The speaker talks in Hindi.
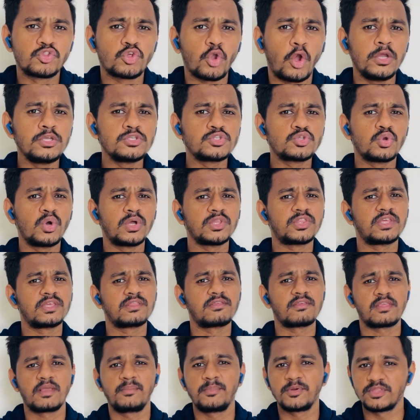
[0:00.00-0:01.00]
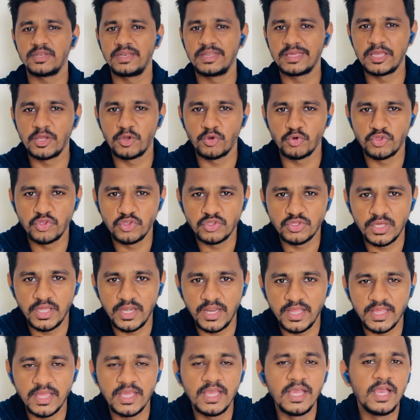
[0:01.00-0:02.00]
चॉइस को अच्छे से समझने की कोशिश
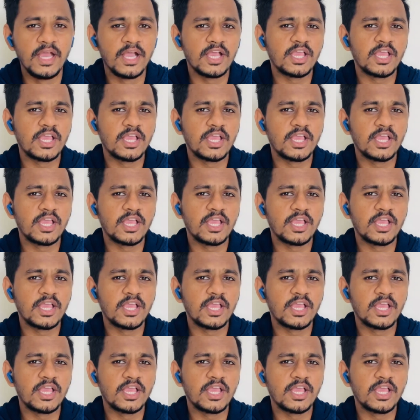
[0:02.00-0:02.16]
करेंगे